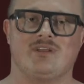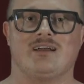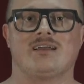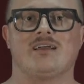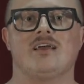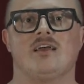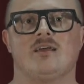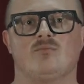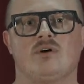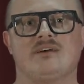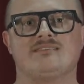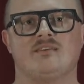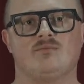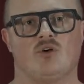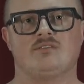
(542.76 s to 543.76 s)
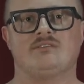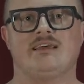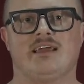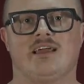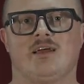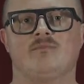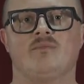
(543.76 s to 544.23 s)
tak, płaskim
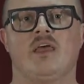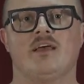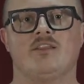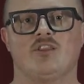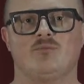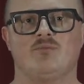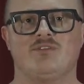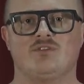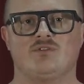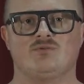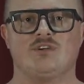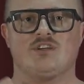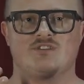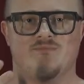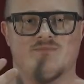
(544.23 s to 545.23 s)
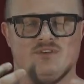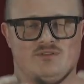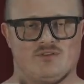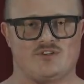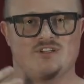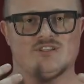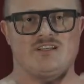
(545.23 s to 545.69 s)
oddechem. To powoduje, że
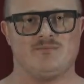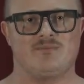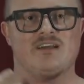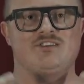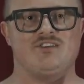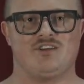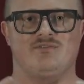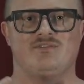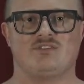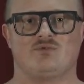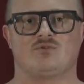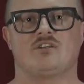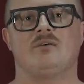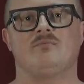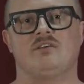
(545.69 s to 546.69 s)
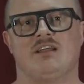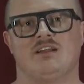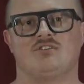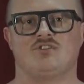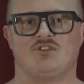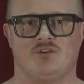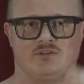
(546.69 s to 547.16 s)
troszeczkę bardziej się wysuszamy,
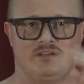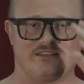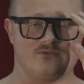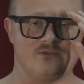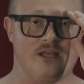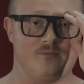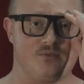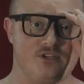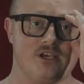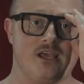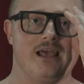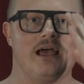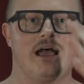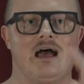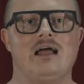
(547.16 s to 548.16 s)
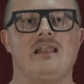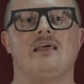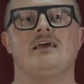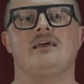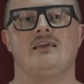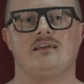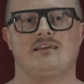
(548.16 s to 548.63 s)
należy się od razu napić,
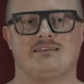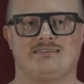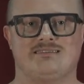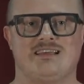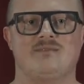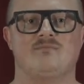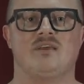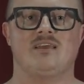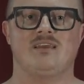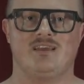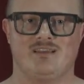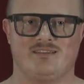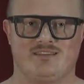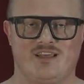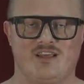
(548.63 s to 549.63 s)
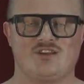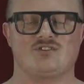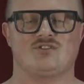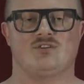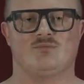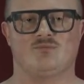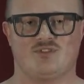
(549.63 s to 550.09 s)
ale chcemy też
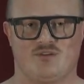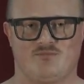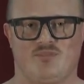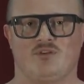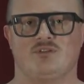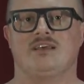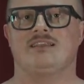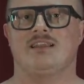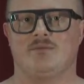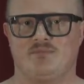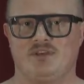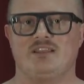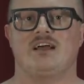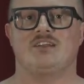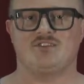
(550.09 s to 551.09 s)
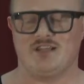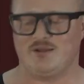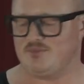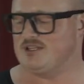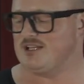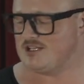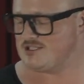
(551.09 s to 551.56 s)
tą przeponę napinać,
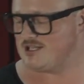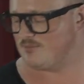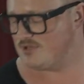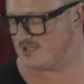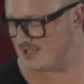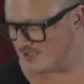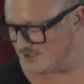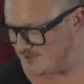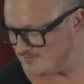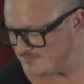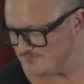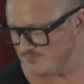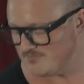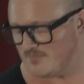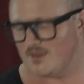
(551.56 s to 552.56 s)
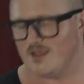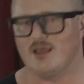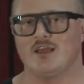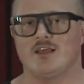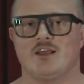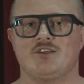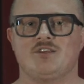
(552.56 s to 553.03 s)
napinać, napinać.
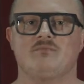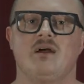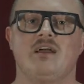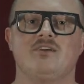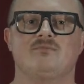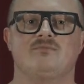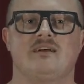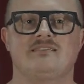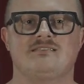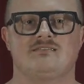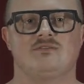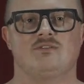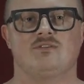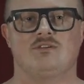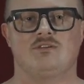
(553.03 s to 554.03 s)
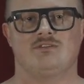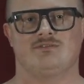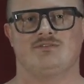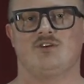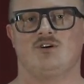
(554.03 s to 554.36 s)
Jeśli mają Państwo w